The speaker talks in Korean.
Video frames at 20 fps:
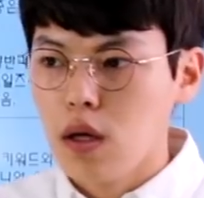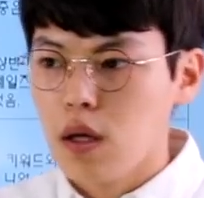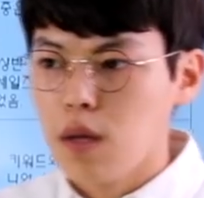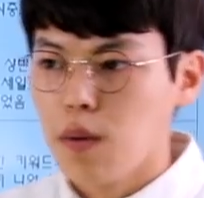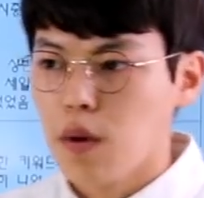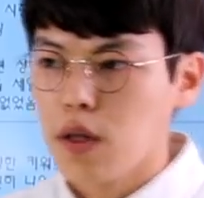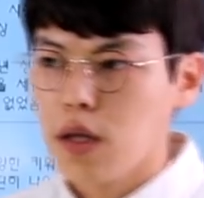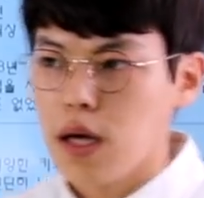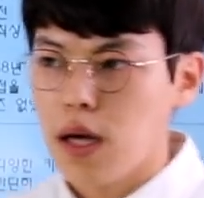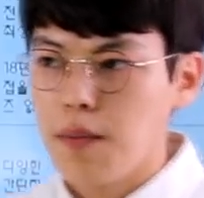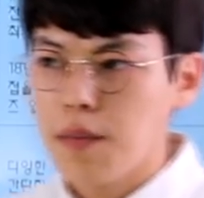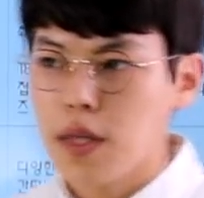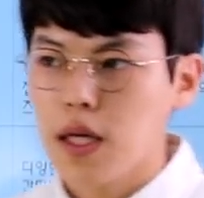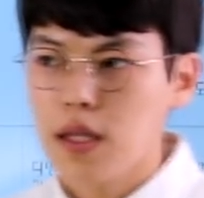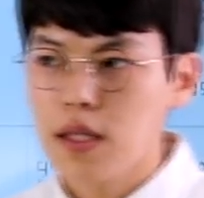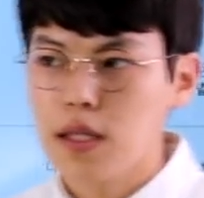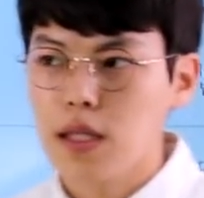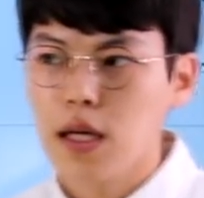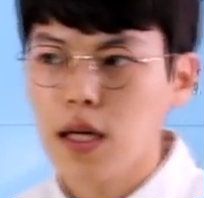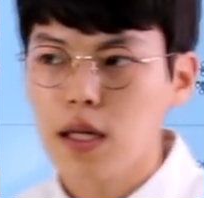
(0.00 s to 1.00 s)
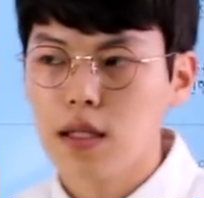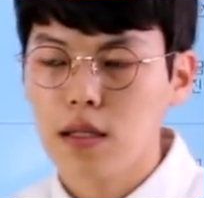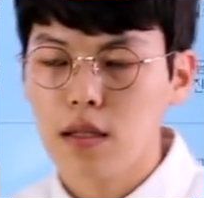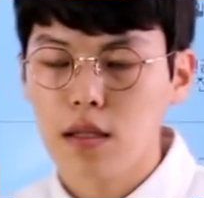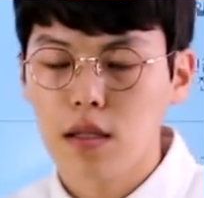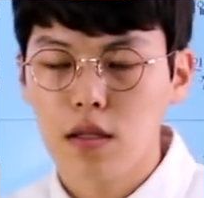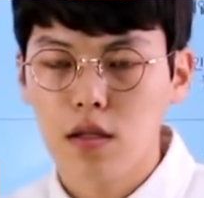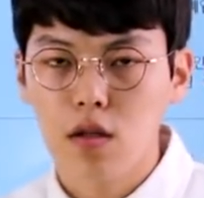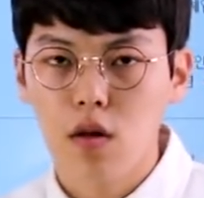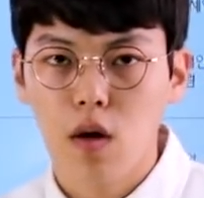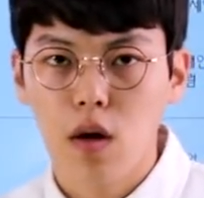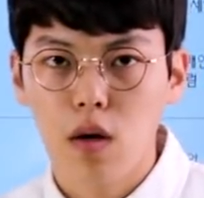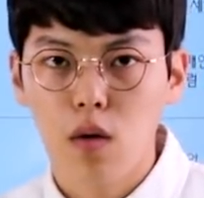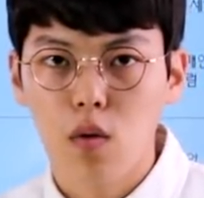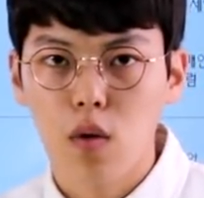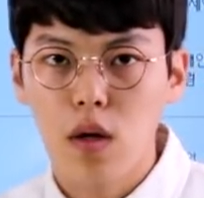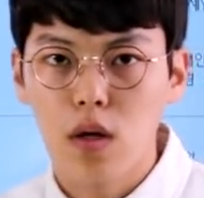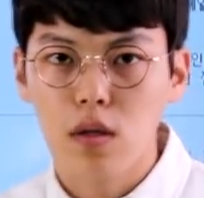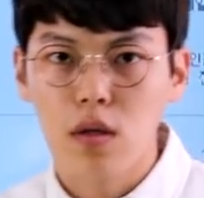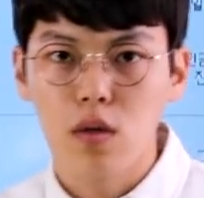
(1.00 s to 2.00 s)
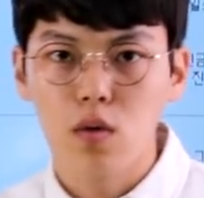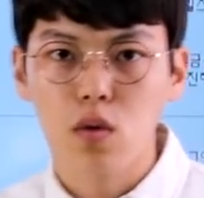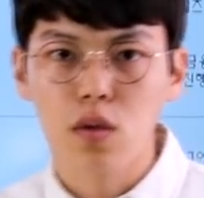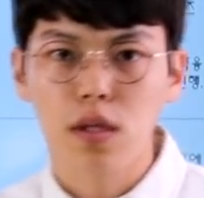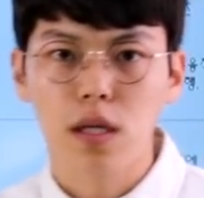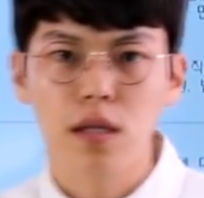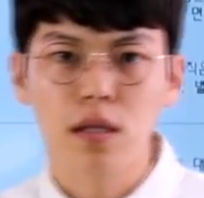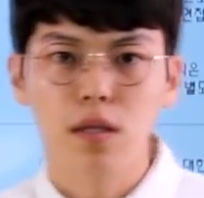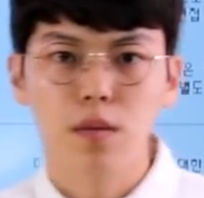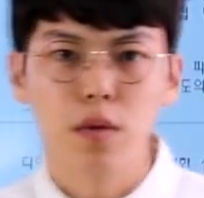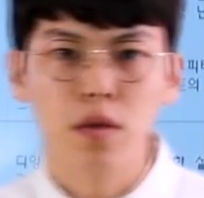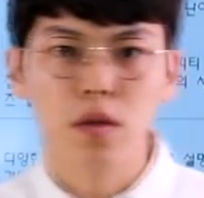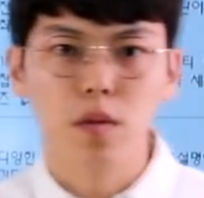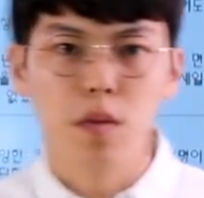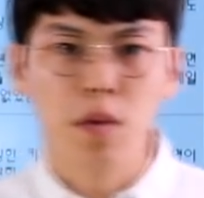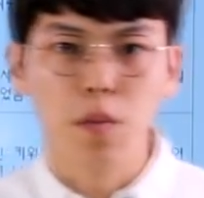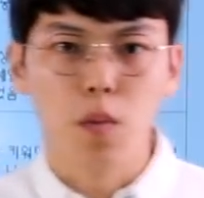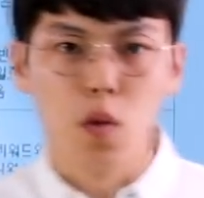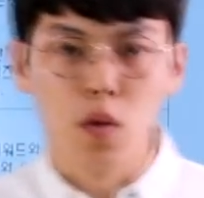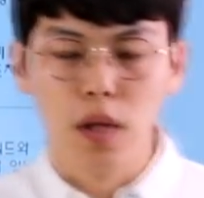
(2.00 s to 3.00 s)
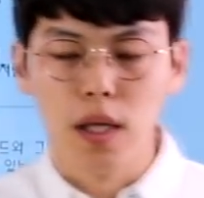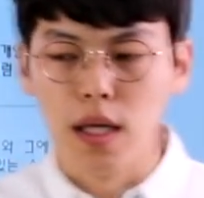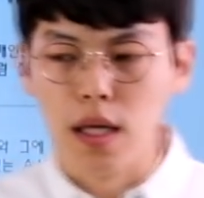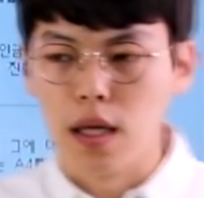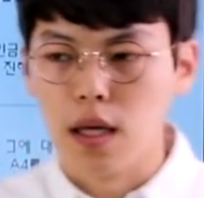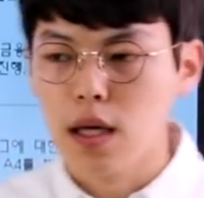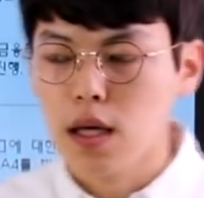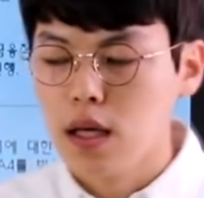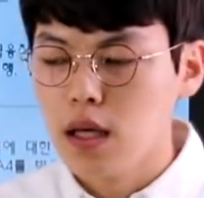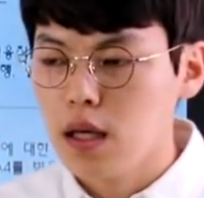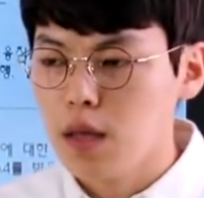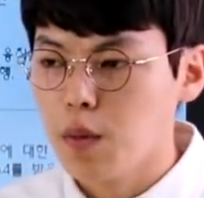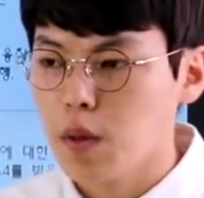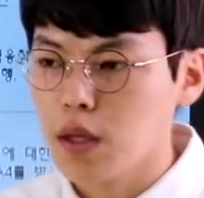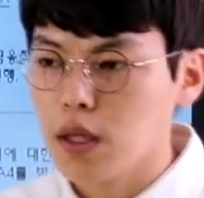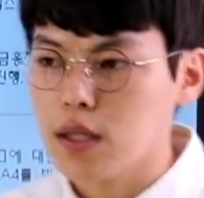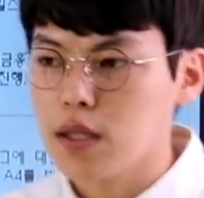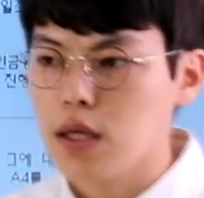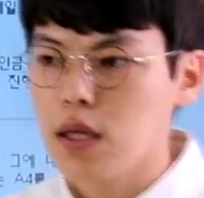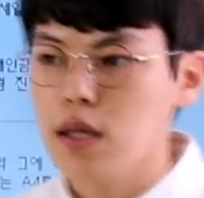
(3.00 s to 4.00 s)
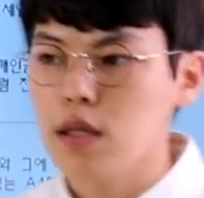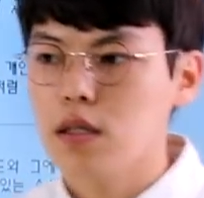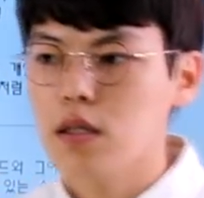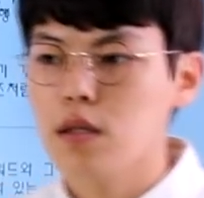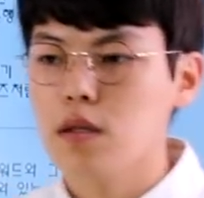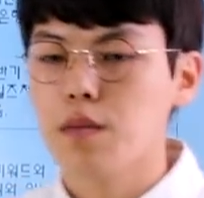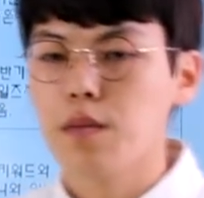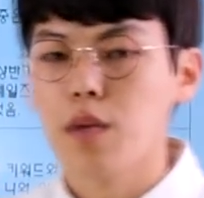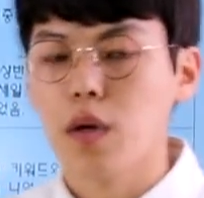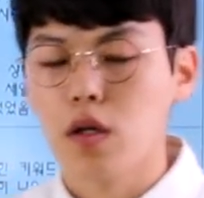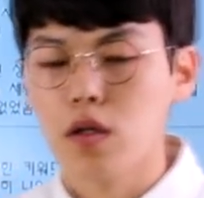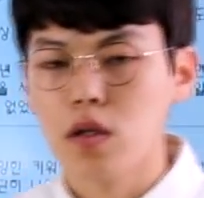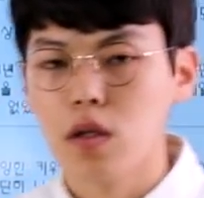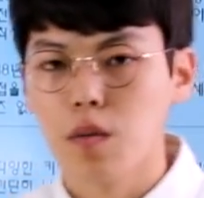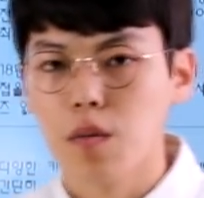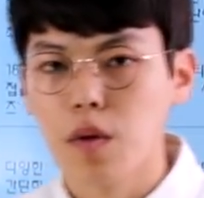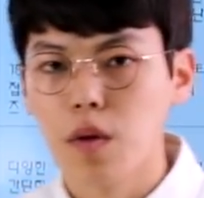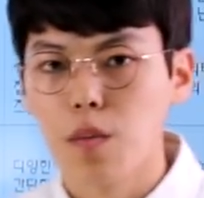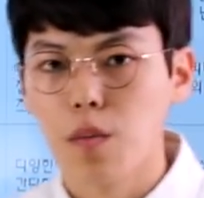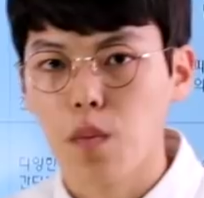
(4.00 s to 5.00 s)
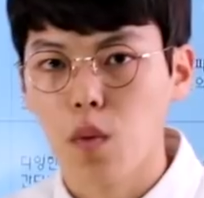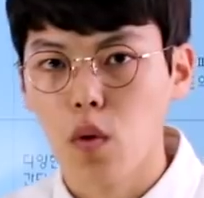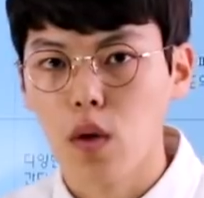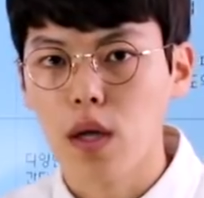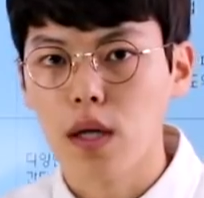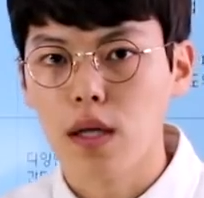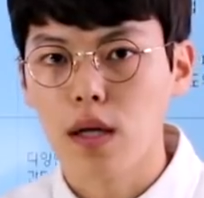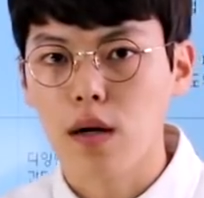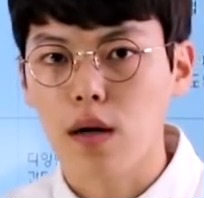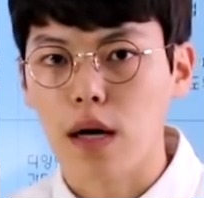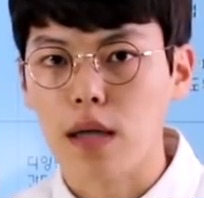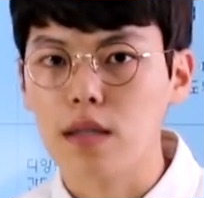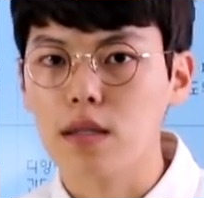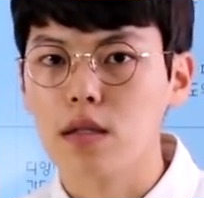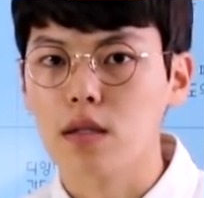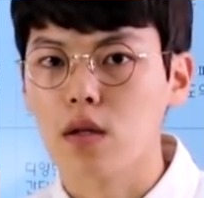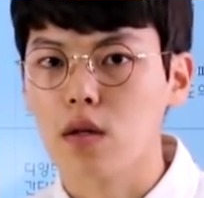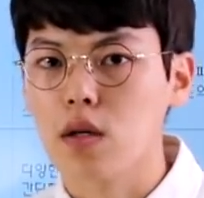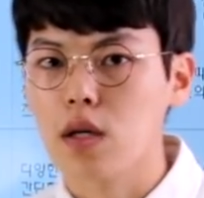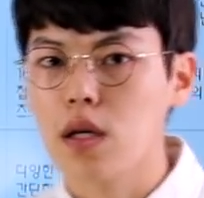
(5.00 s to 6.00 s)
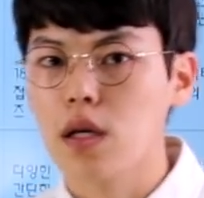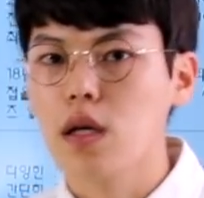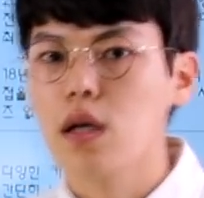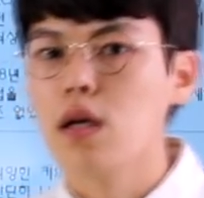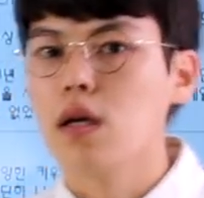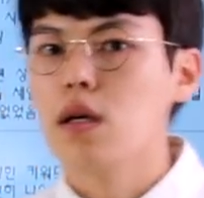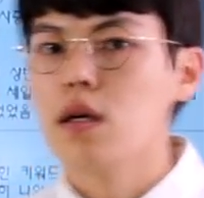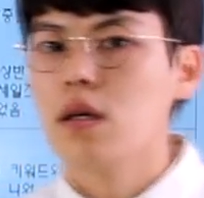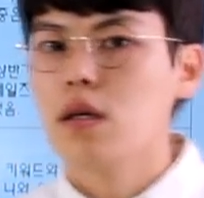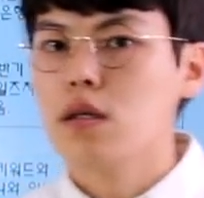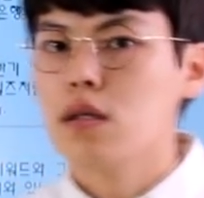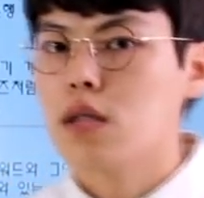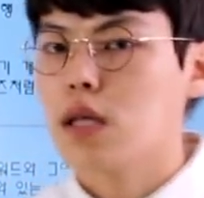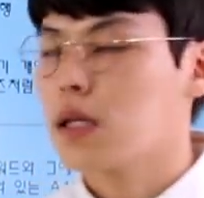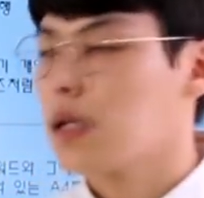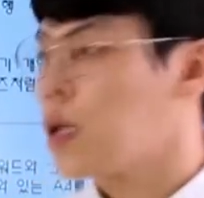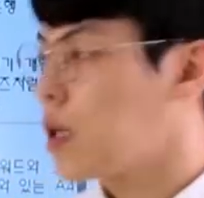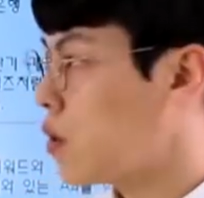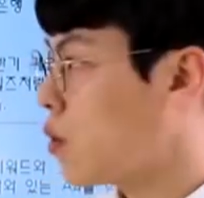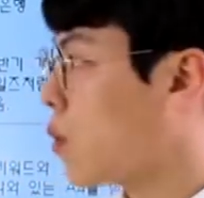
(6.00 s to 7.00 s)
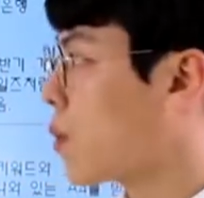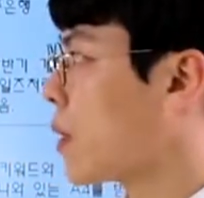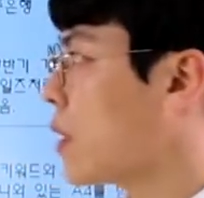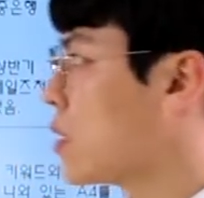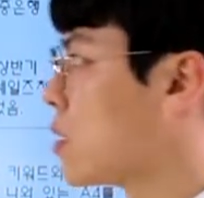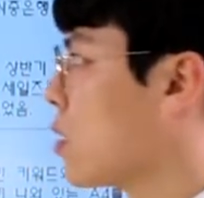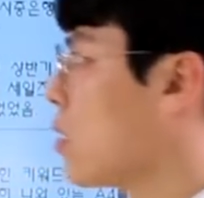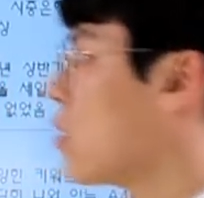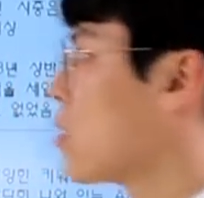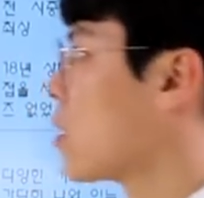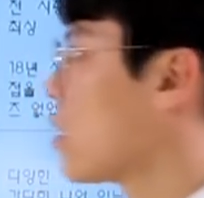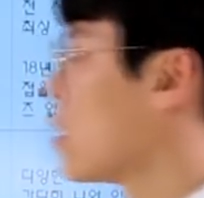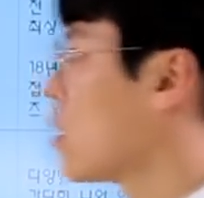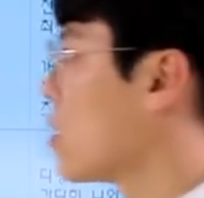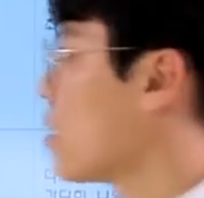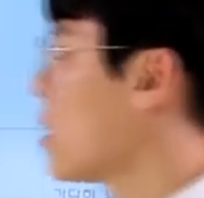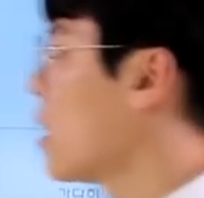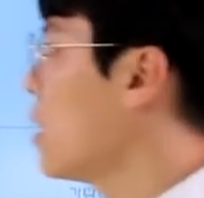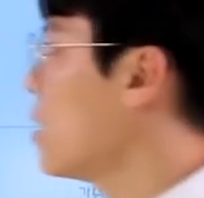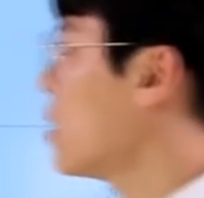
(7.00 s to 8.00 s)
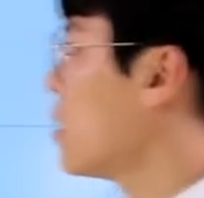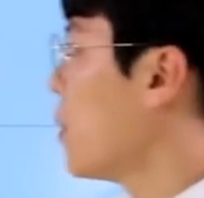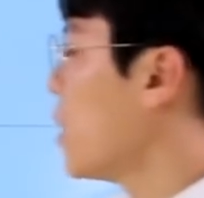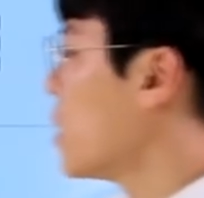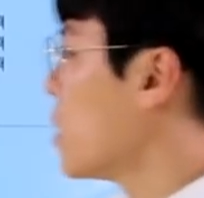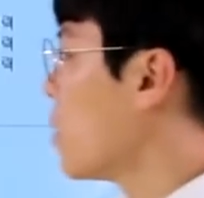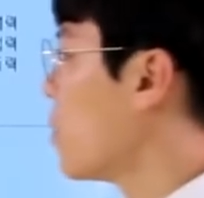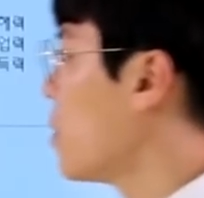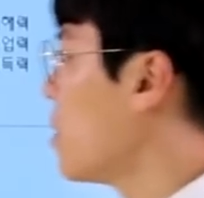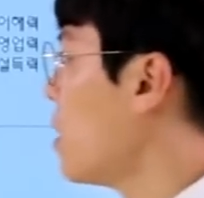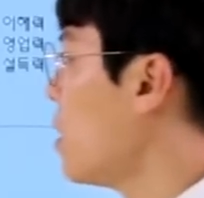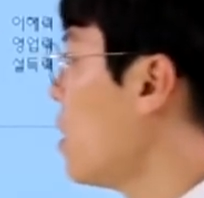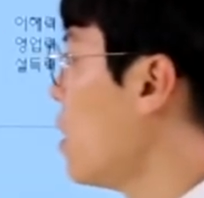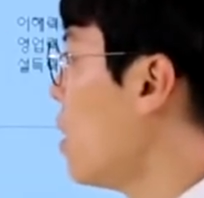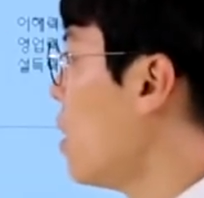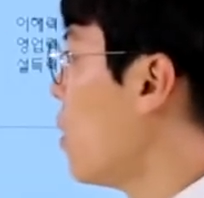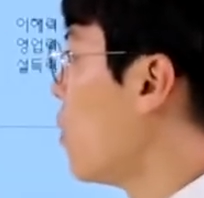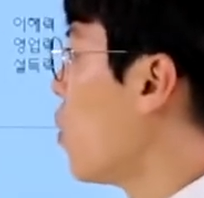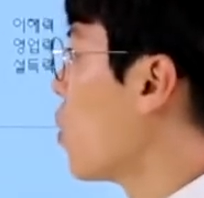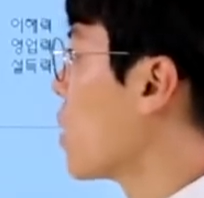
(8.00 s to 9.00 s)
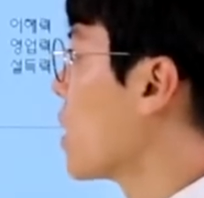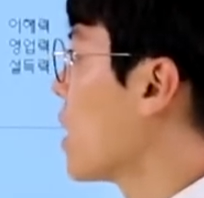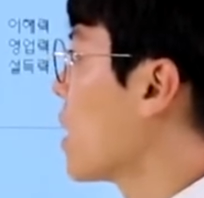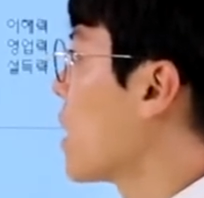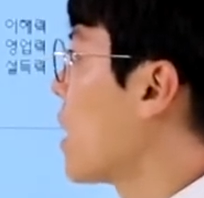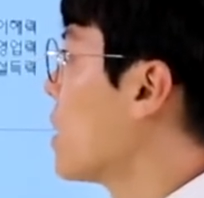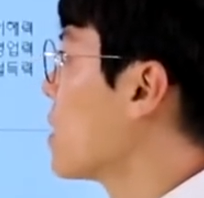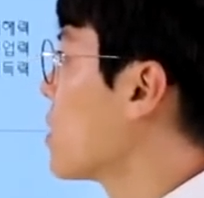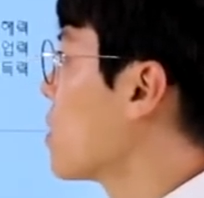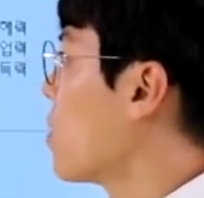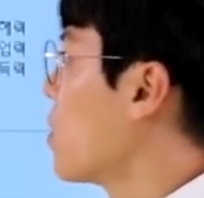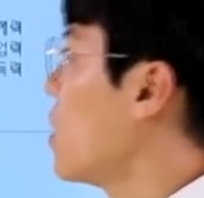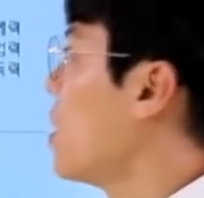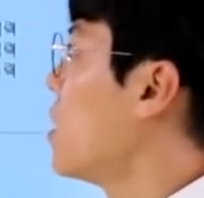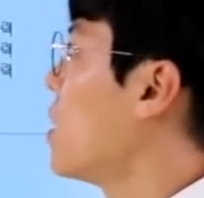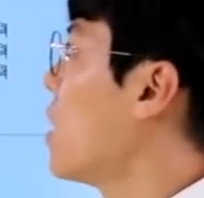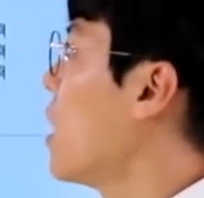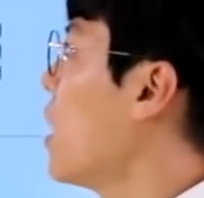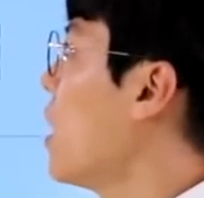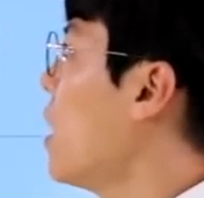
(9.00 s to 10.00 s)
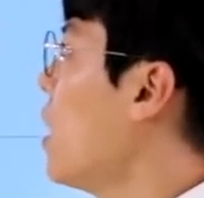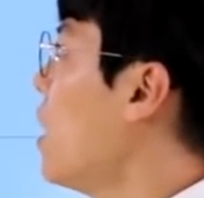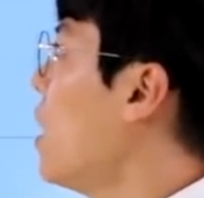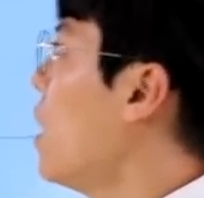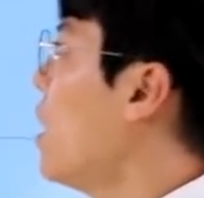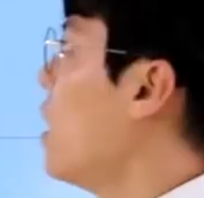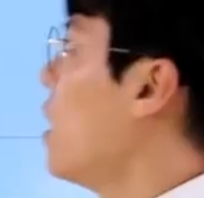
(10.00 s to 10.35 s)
이번에 함께 진행하는 특성화고에서도 세일즈 면접을 보니 이번에 세일즈 면접을 보게 될 가능성이 상당히 높겠죠. 그래서 세일즈 면접을 보게 될 가능성이 있다.